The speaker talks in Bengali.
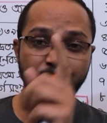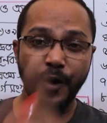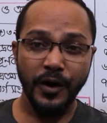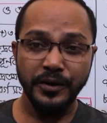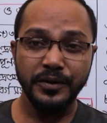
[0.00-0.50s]

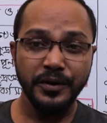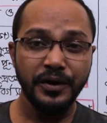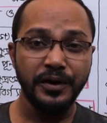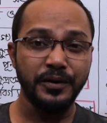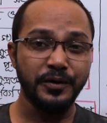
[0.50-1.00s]
বর্গ
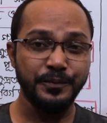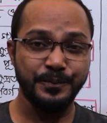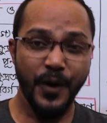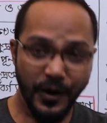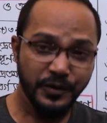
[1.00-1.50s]
ও
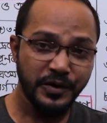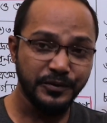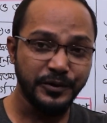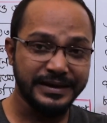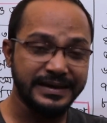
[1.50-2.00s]

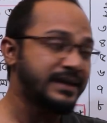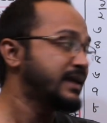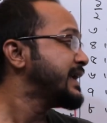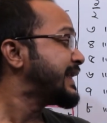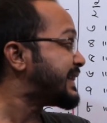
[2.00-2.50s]
বর্গমূল কি
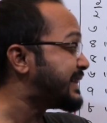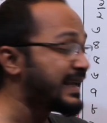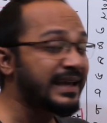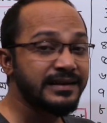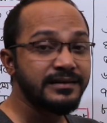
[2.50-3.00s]

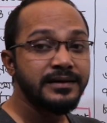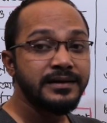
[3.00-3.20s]
দেন